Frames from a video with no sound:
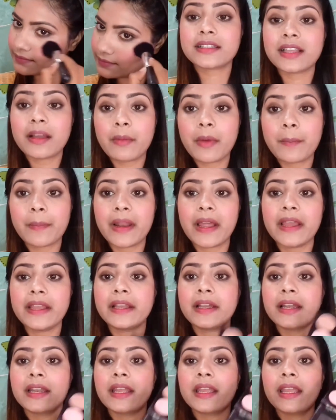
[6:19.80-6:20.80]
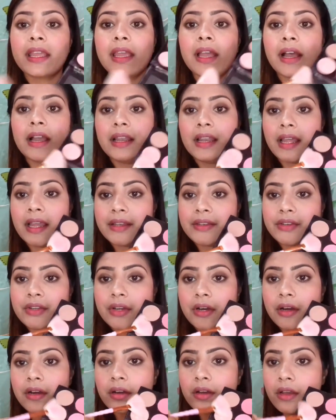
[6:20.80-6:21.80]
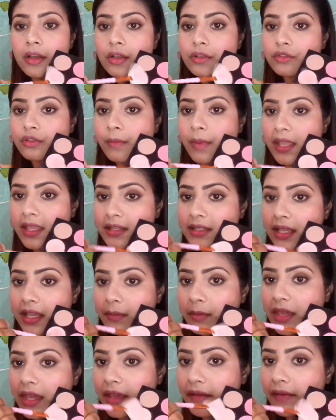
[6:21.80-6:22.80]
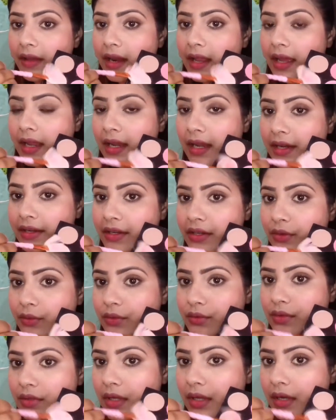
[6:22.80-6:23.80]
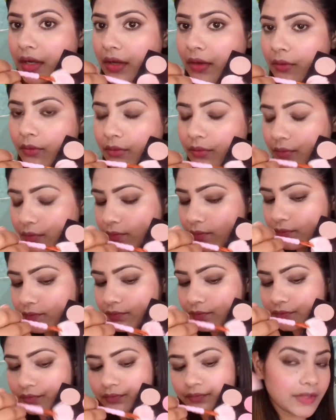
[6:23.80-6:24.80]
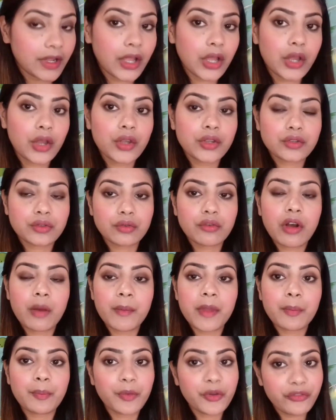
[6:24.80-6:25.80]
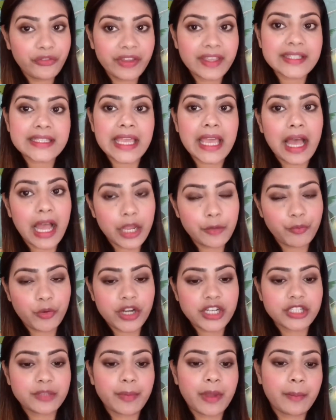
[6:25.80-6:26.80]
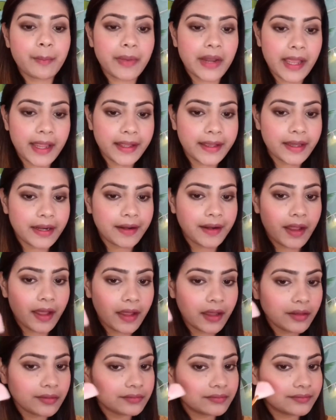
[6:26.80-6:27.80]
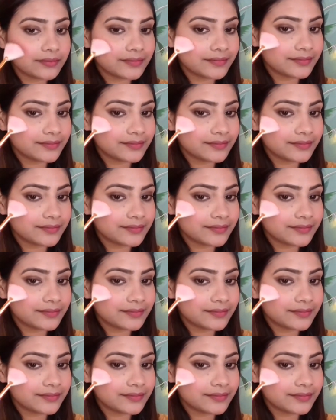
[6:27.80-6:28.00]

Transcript: नेक्स्ट हम अप्लाई करेंगे हाइलाइटर सो मैं सेम ये वाला हाइलाइटर यूज़ कर रही हूँ सो हमें अपने फेस के हाई पॉइंट्स पे अप्लाई करना है